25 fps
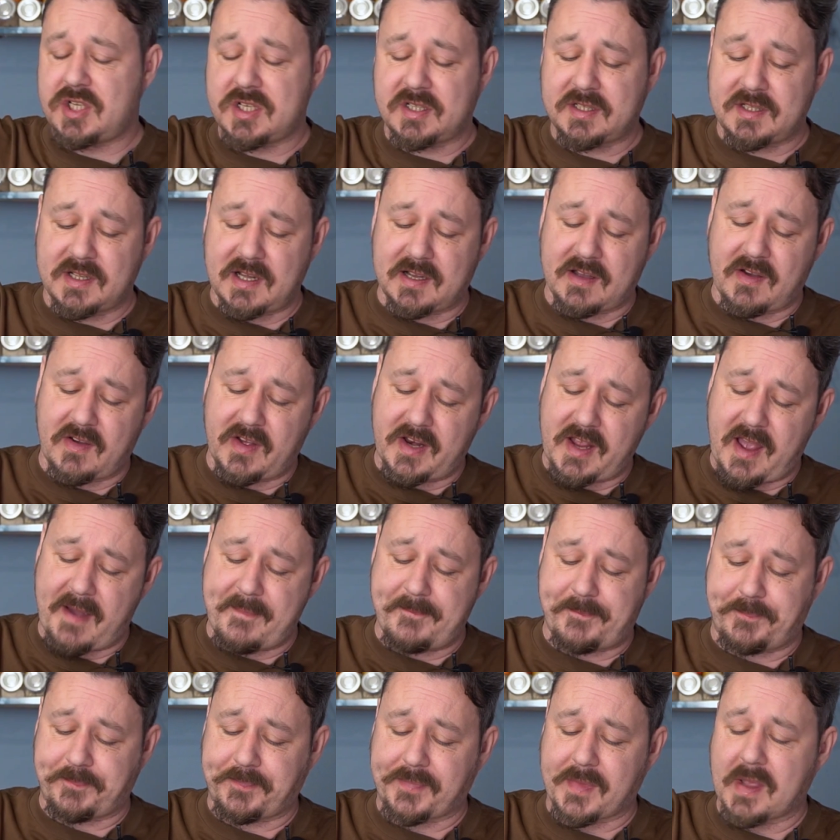честно
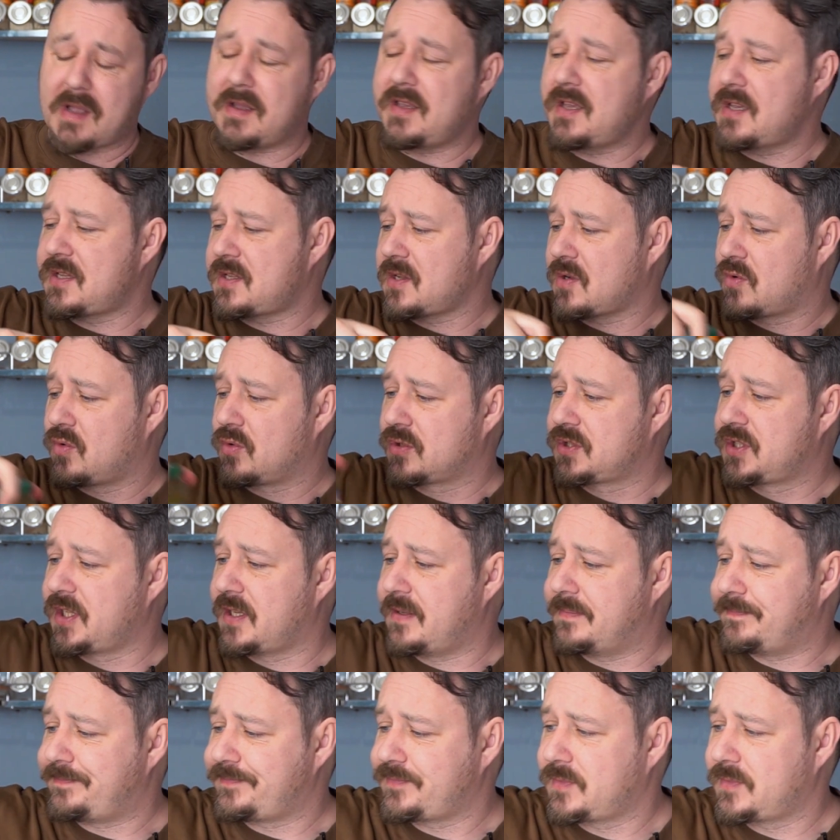говоря, есть огурцы